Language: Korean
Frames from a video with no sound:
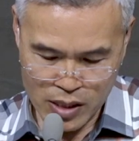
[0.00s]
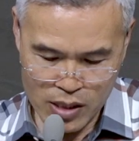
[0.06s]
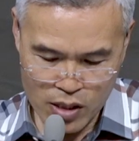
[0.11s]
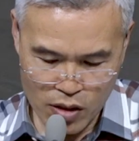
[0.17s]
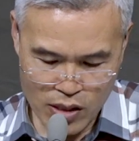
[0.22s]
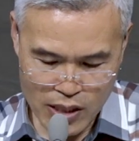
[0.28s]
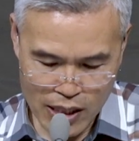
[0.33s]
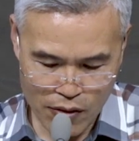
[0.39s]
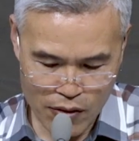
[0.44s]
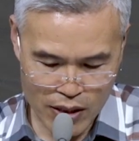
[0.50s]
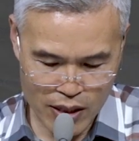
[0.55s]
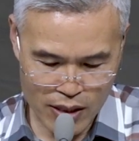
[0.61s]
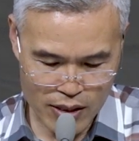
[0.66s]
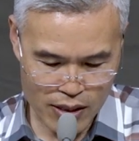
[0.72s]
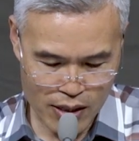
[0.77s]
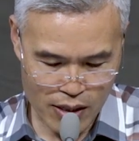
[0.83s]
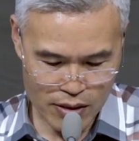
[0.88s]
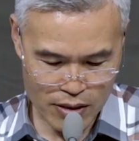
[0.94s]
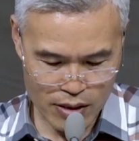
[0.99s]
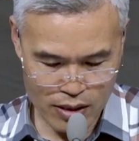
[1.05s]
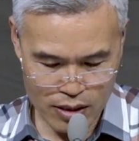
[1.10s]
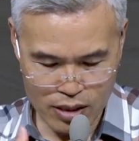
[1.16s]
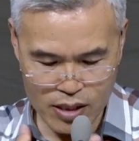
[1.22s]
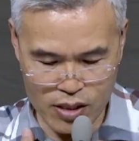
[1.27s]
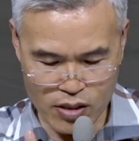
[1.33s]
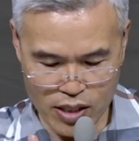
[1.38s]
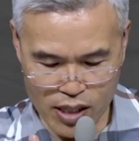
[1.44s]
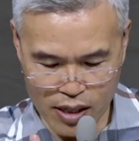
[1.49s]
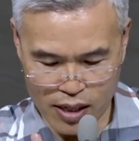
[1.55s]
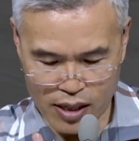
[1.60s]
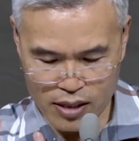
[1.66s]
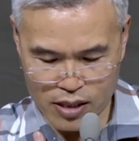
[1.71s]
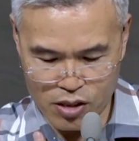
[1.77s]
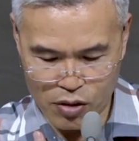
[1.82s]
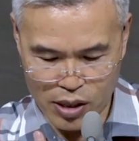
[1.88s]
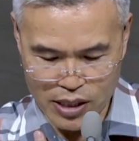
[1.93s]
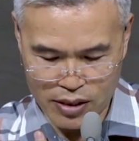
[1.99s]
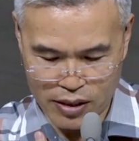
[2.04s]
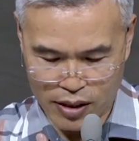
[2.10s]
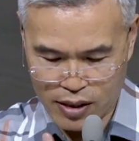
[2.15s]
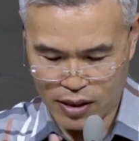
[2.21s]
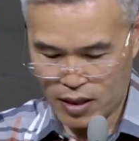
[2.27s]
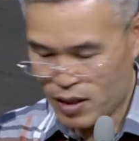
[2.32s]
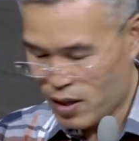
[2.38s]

그런 상황이 들려 어, 그런 생각이 들어왔어요.